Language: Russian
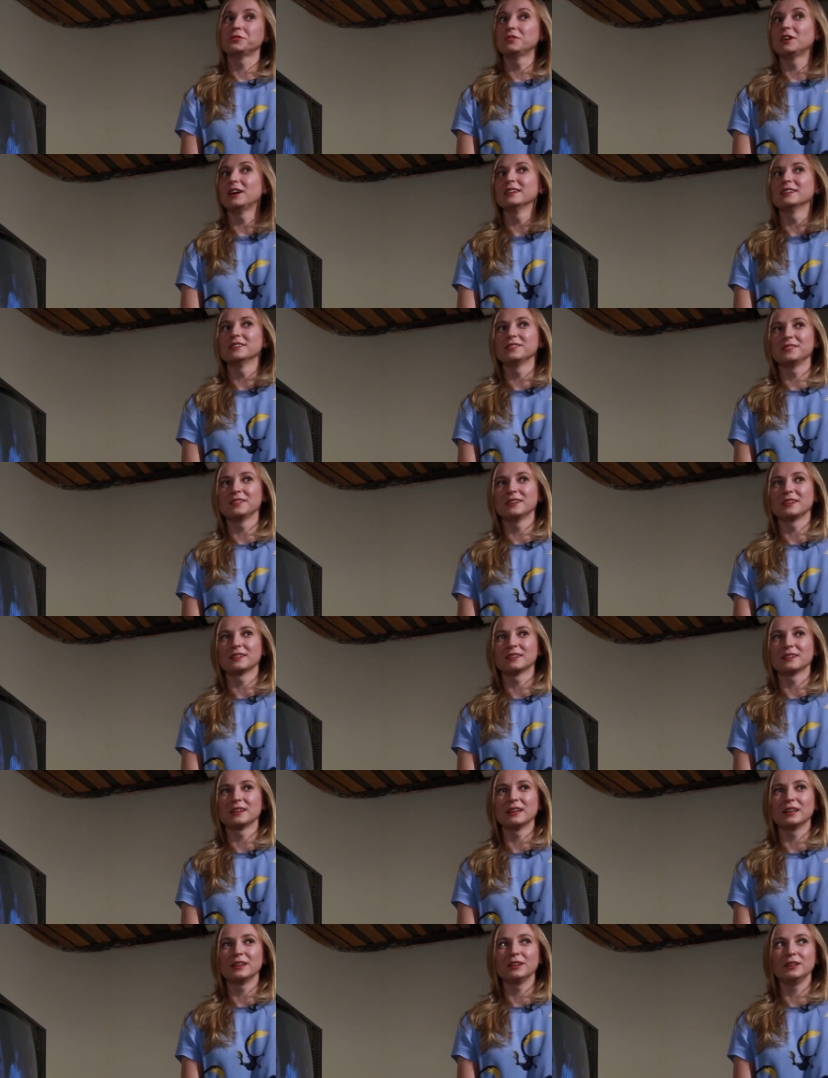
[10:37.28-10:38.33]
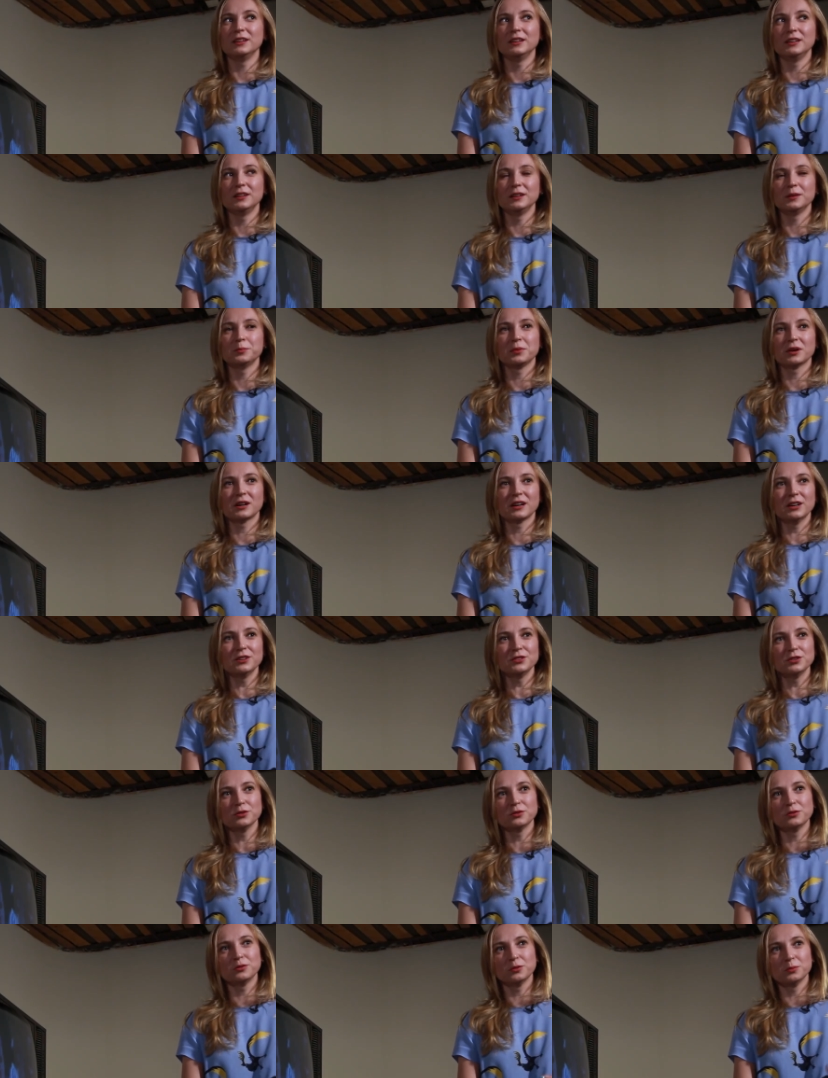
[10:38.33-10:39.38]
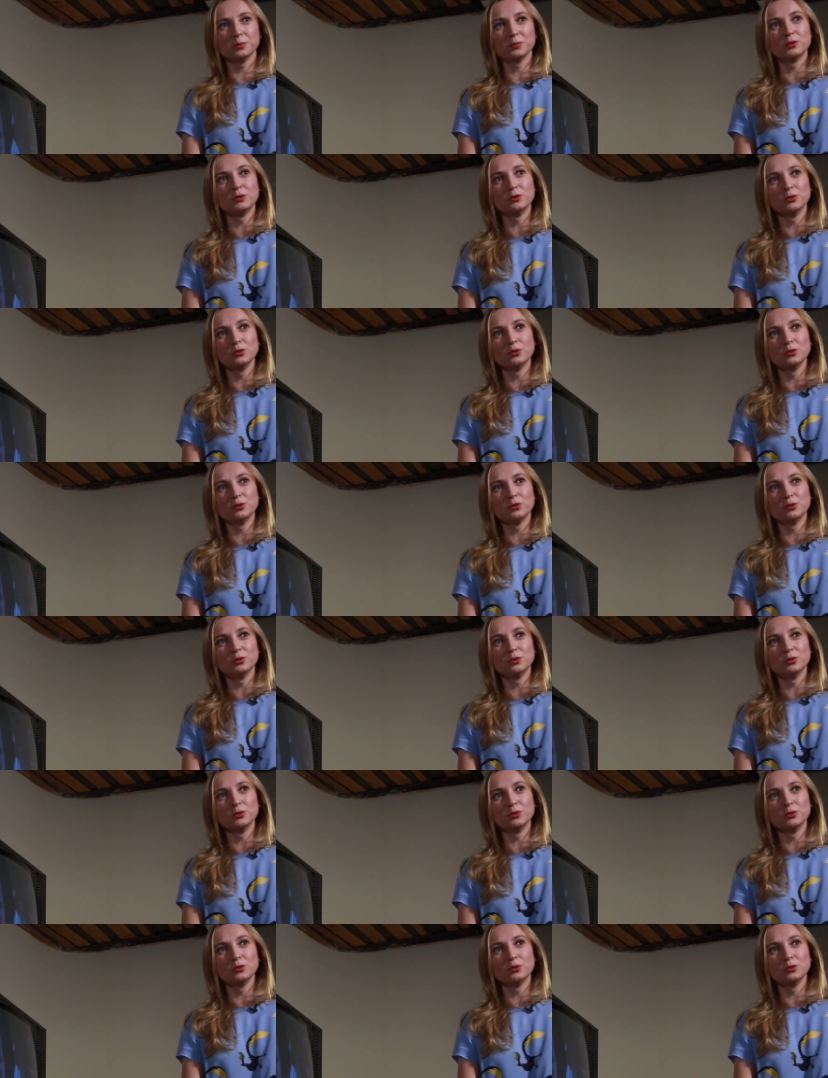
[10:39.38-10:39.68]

в два, наверное, и по качеству он был